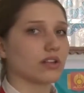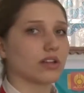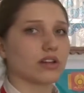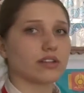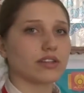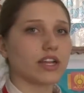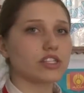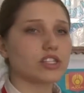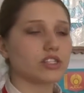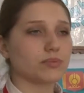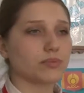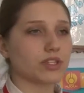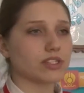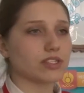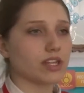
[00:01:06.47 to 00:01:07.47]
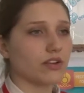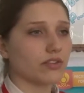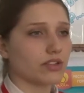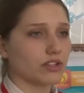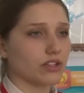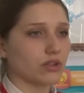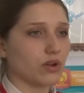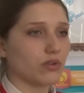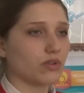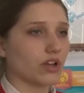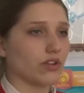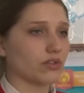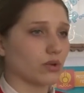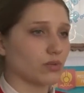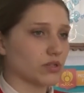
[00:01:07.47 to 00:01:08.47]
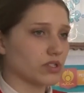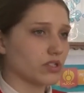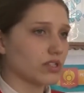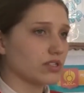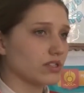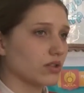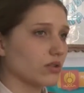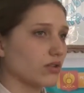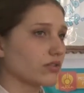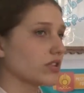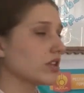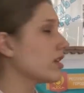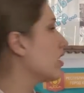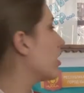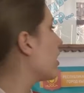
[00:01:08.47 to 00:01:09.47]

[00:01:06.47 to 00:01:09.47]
А также предоставлены новые автобусные остановки,